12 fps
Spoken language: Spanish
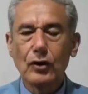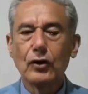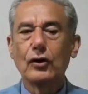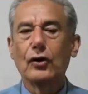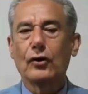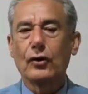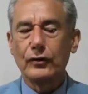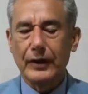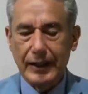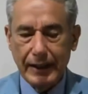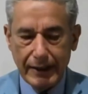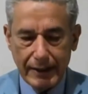lo
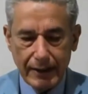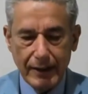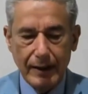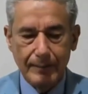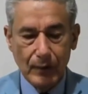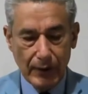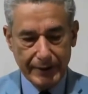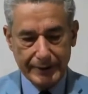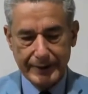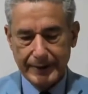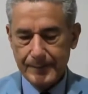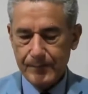condenara a
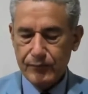muerte.